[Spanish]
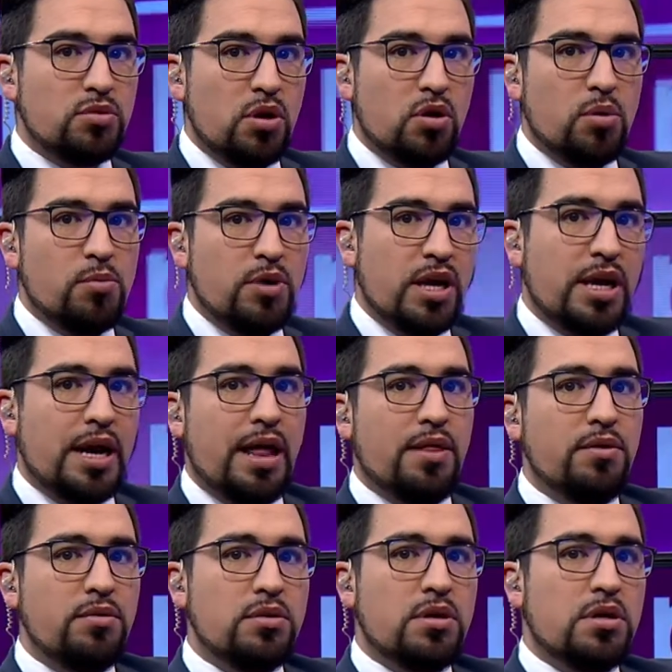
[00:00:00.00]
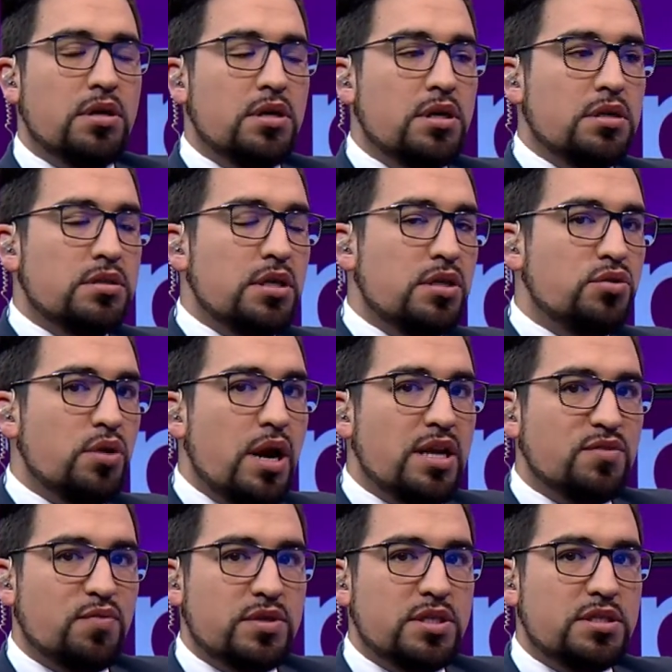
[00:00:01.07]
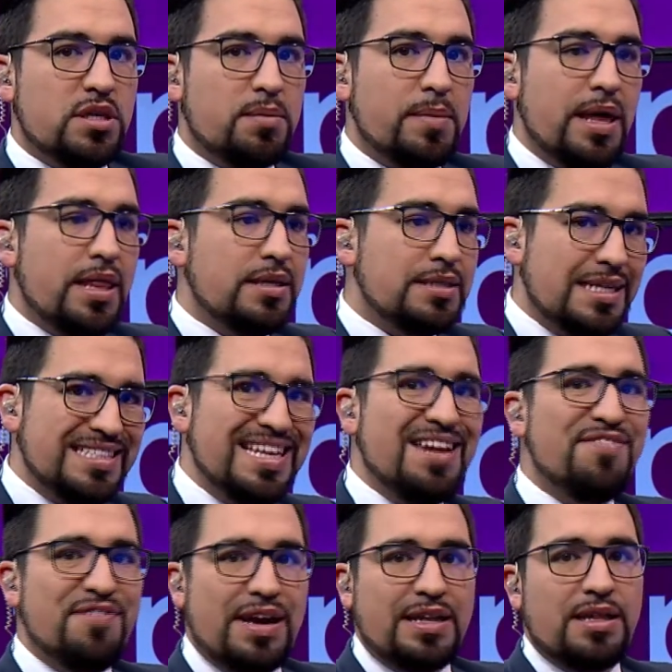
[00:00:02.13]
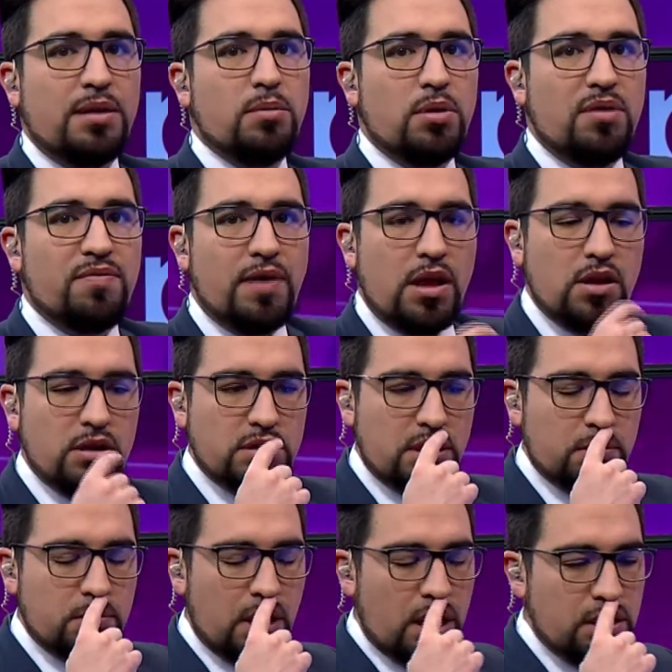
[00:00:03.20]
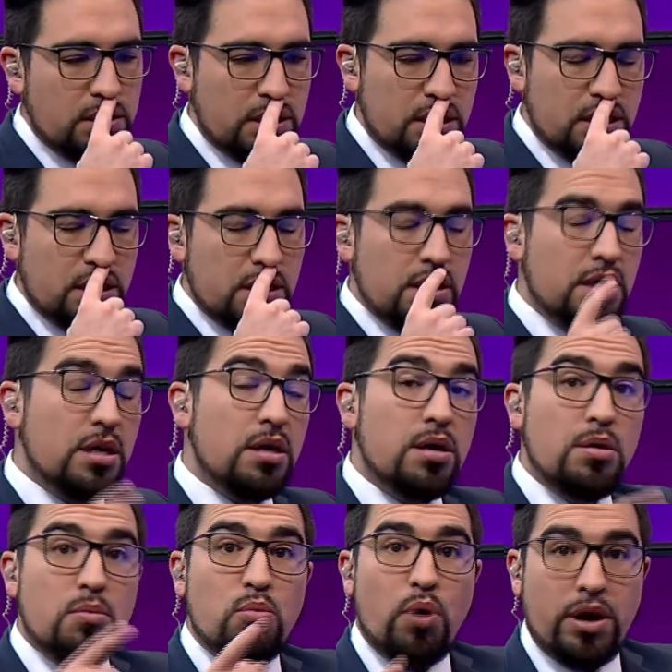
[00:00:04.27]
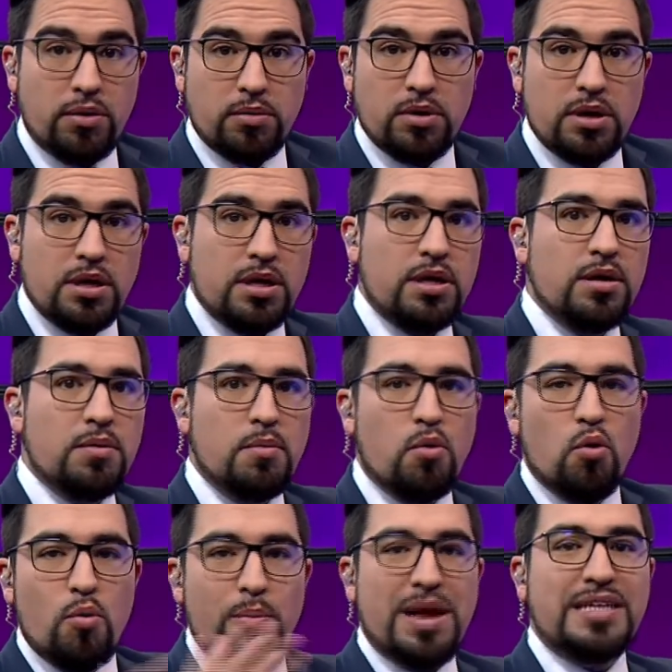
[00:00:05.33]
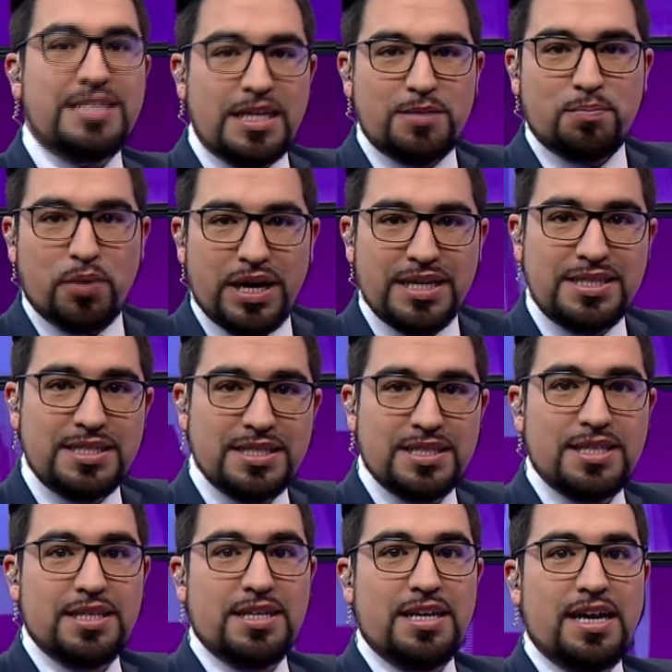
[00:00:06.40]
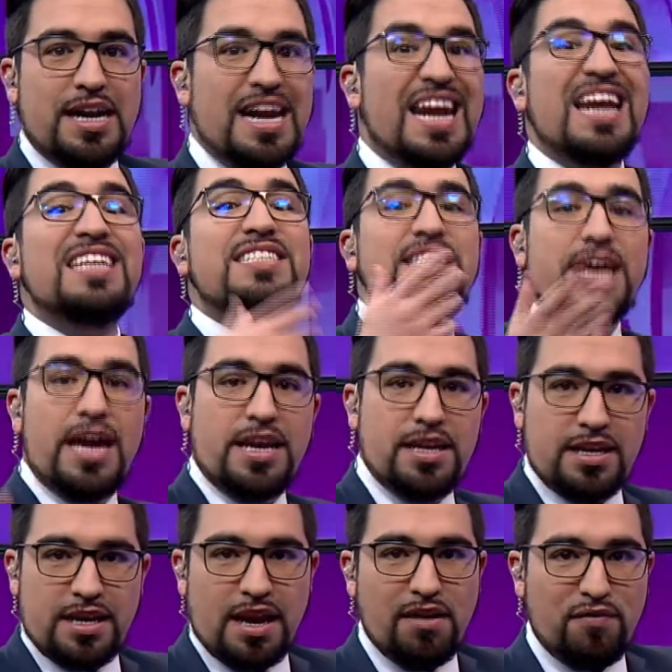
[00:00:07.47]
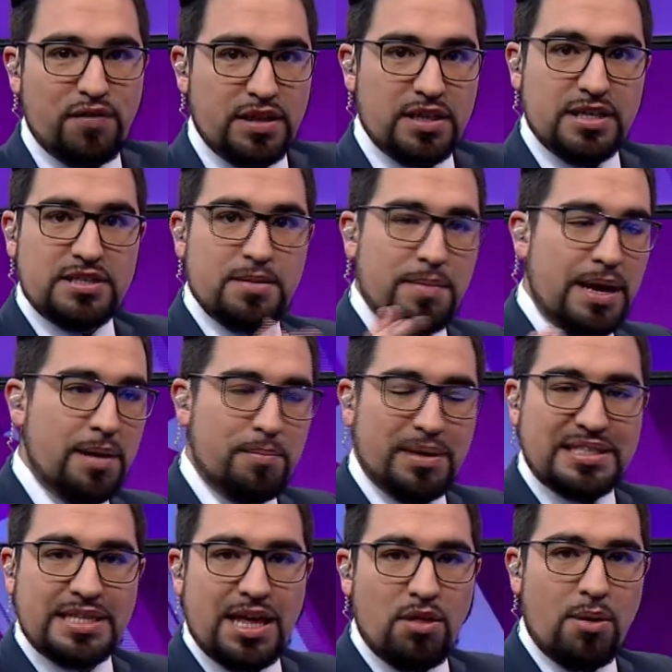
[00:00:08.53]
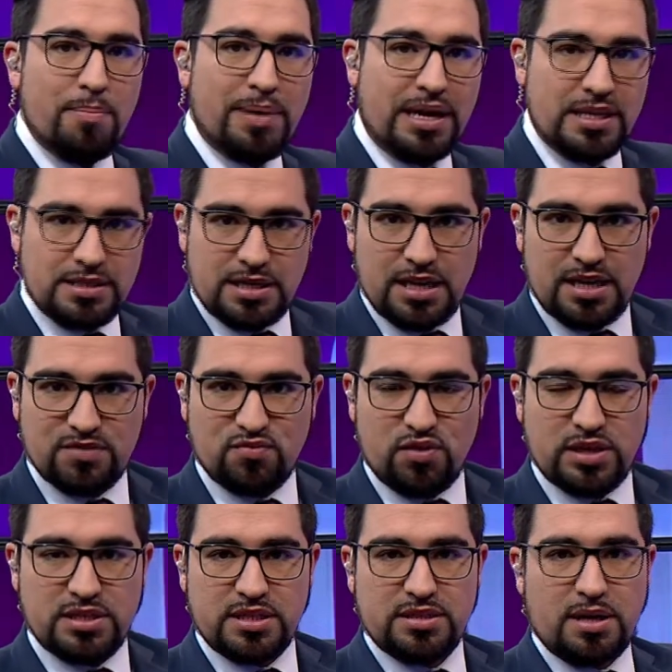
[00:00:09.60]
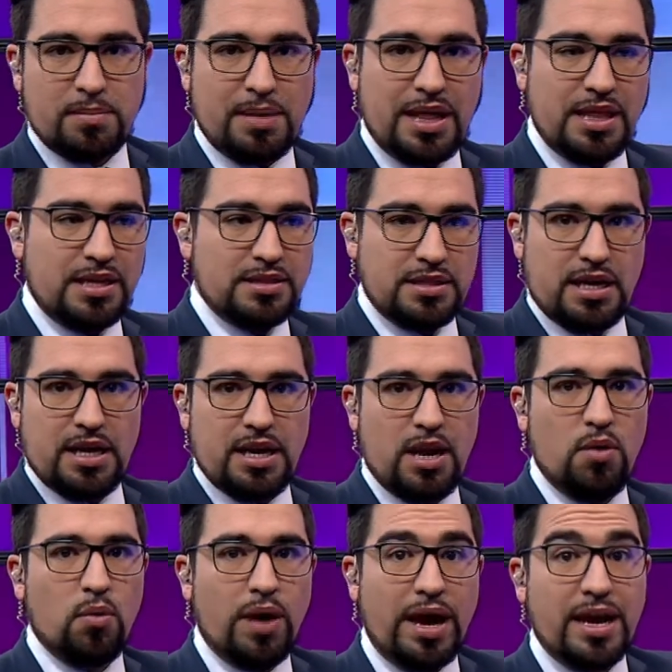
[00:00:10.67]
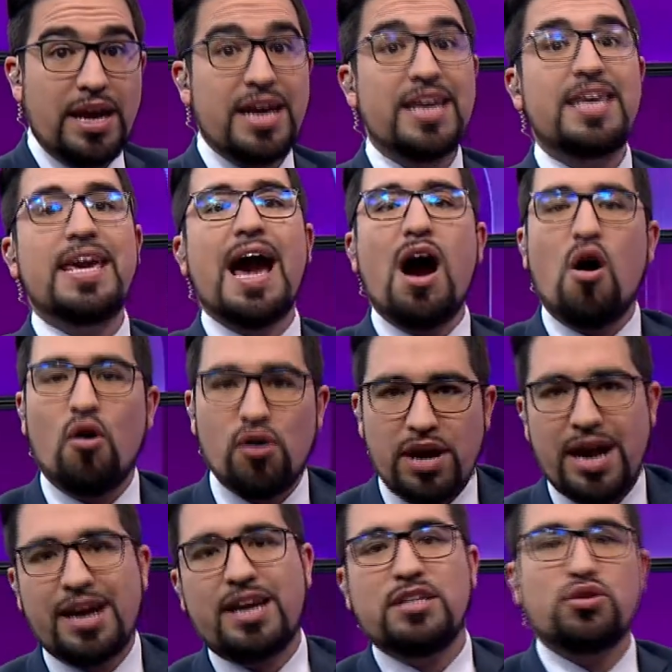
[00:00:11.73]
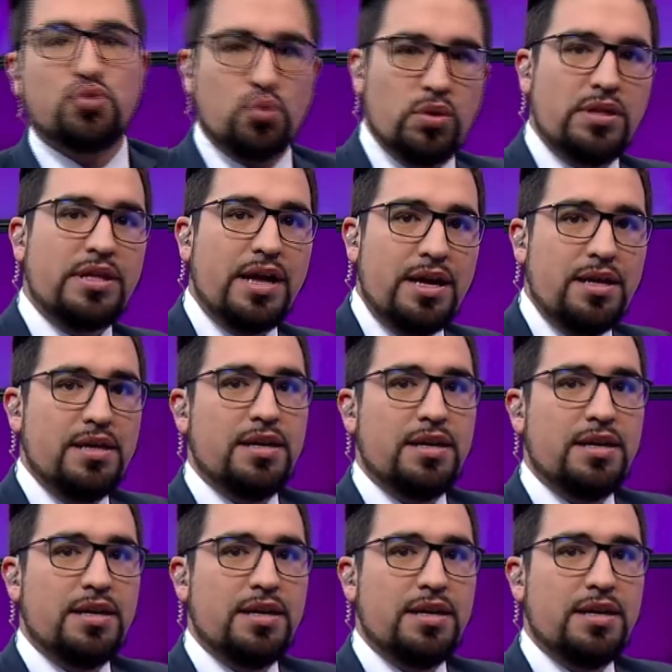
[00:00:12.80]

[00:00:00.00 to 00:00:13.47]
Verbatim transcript: el comunicado, se instruye a las Fuerzas Armadas a hacer efectivo el fallo del tribunal. Bueno, un mes después, recién el fin de semana pasado, aparecen las Fuerzas Armadas en el lugar. Y ahora resulta